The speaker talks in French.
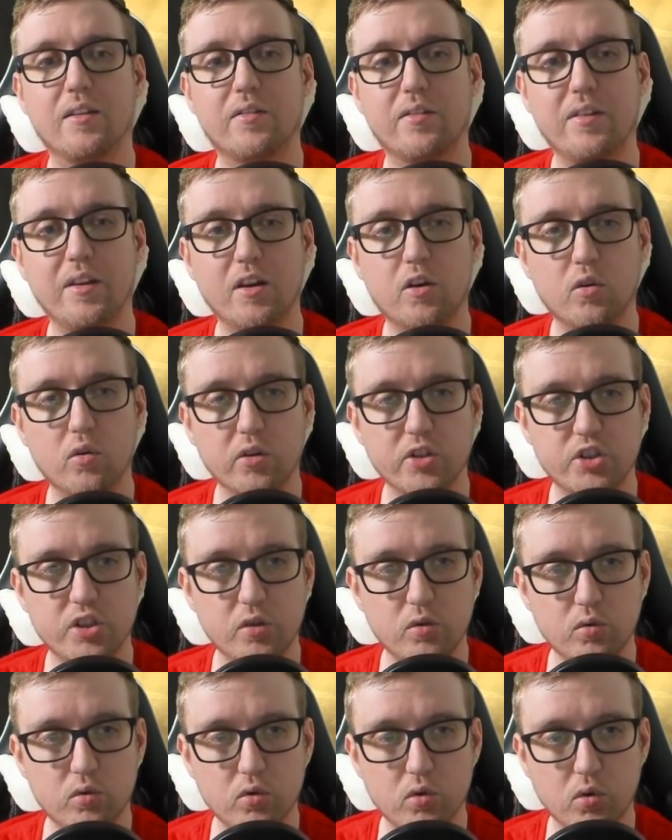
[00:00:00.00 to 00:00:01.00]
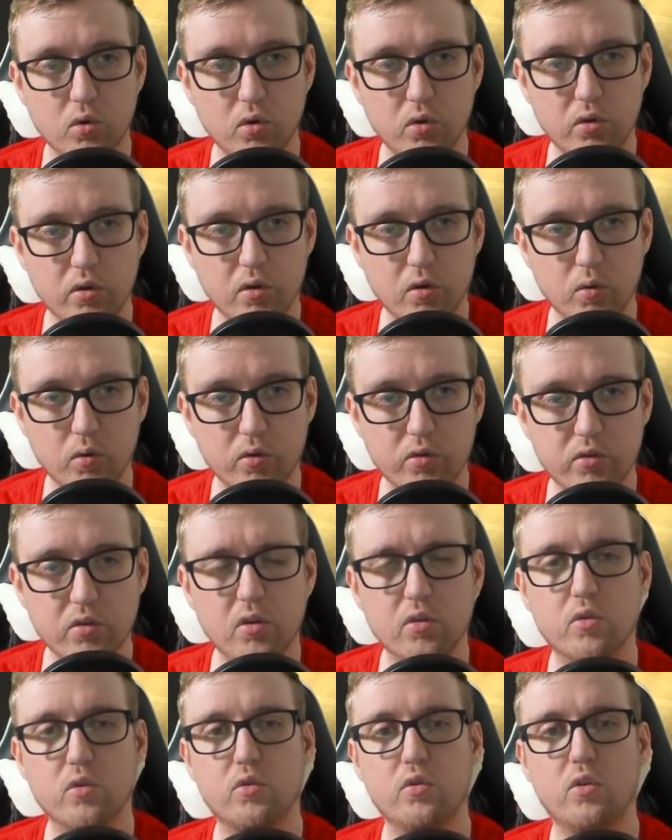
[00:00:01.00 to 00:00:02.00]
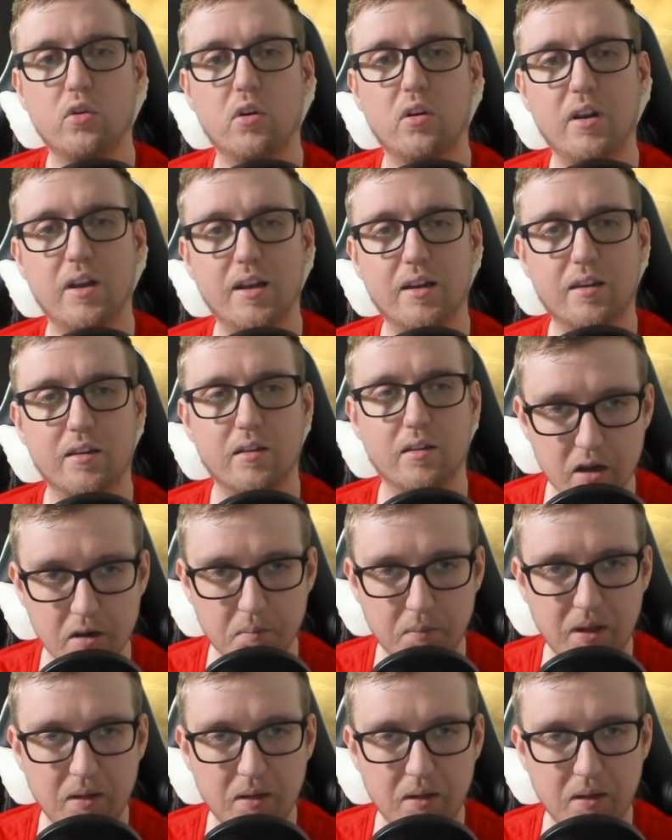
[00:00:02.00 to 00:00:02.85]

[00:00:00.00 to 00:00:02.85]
sait que l'origine du trône au centre du Grand Lac,